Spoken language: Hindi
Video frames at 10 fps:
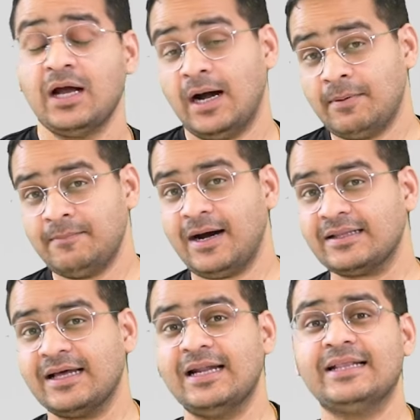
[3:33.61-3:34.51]
अब हम
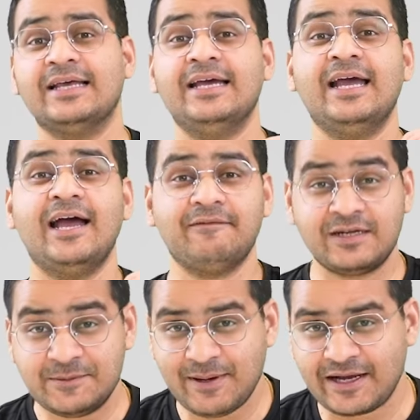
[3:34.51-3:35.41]
बात कर लेते हैं
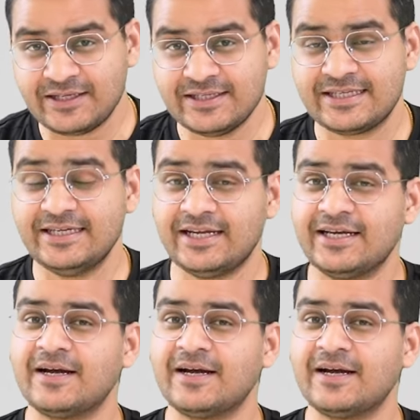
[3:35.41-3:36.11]
एवरेज पैकेजेस की यानी कि